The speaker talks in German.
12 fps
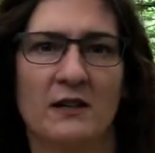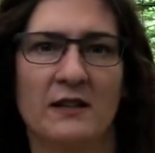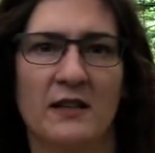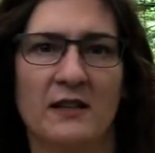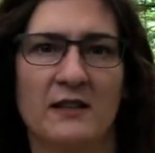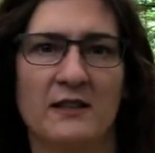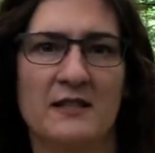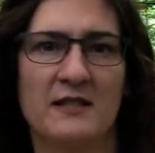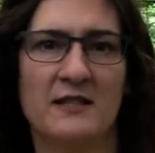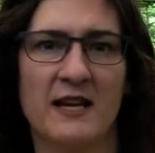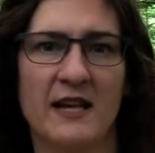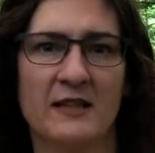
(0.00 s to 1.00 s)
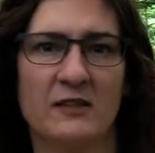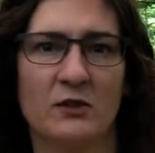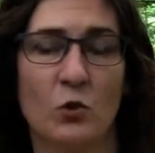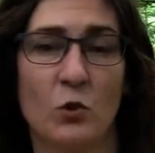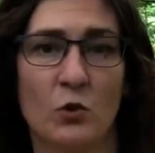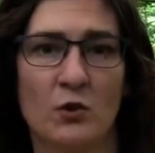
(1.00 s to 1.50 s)
denn diese Zeiten
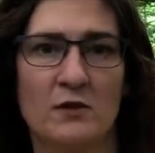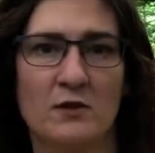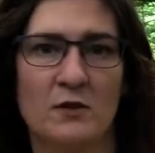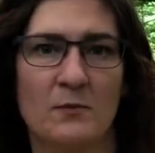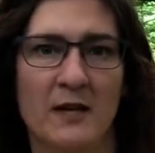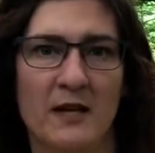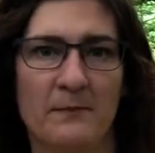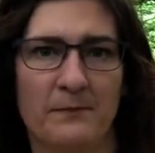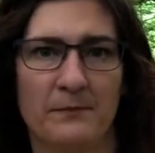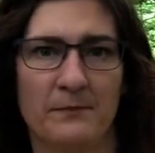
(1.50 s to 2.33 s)
gehören zum Leben.